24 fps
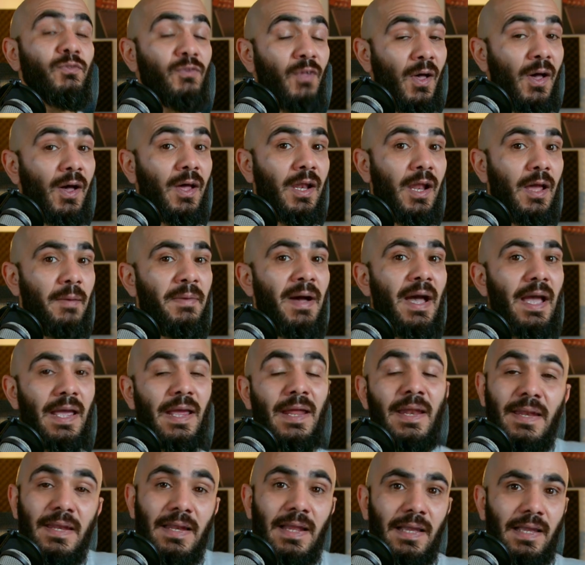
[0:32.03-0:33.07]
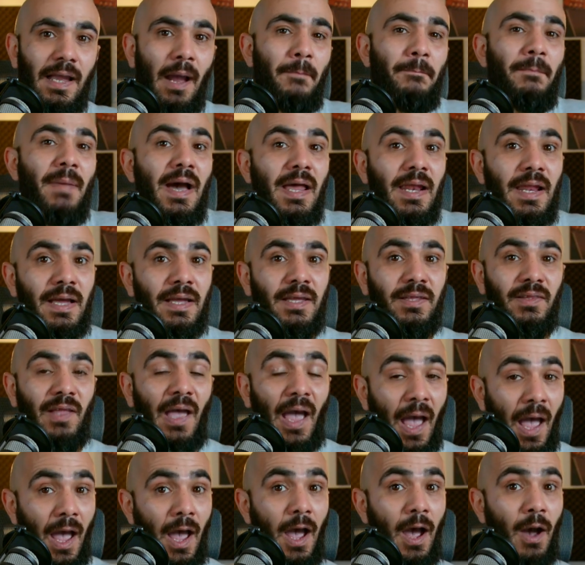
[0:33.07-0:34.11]
طالما انك عمالك
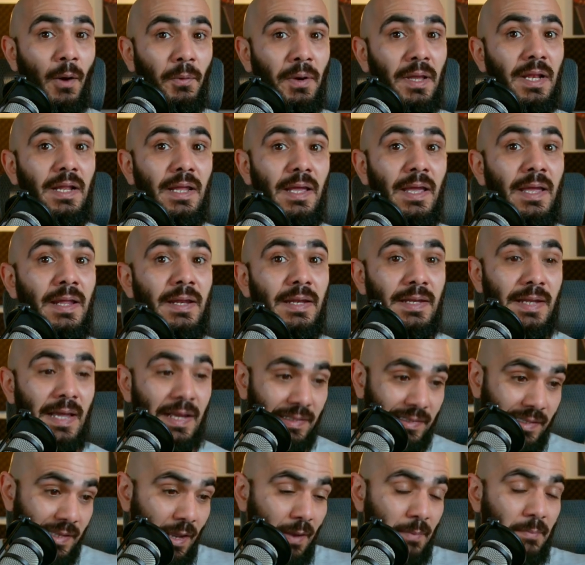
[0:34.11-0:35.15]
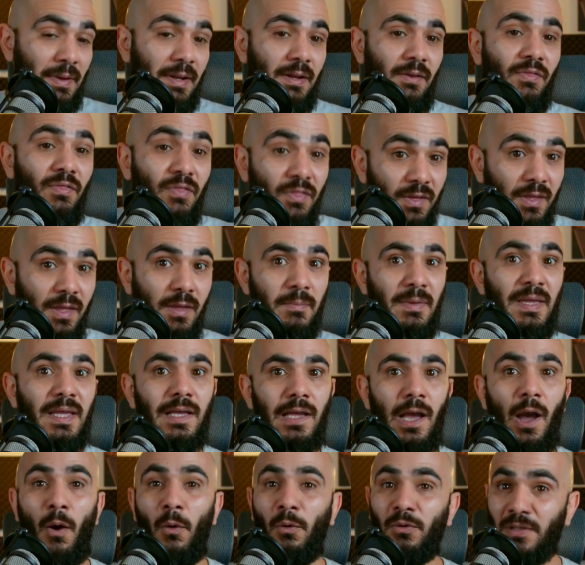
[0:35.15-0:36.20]
تحاول انك تعمل
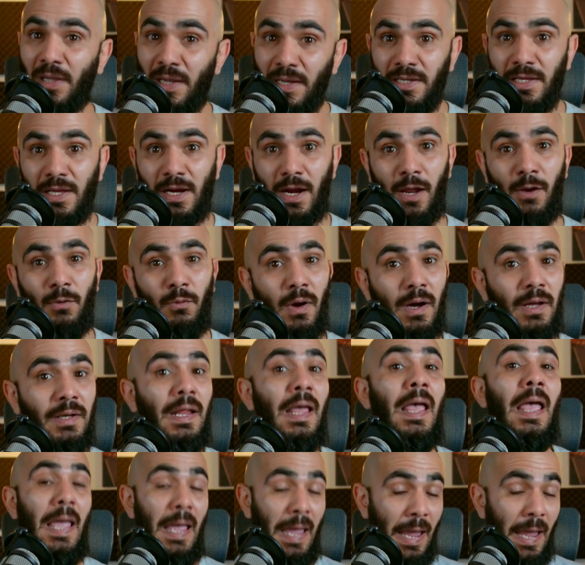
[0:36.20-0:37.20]
ثيمينج او تغير الوان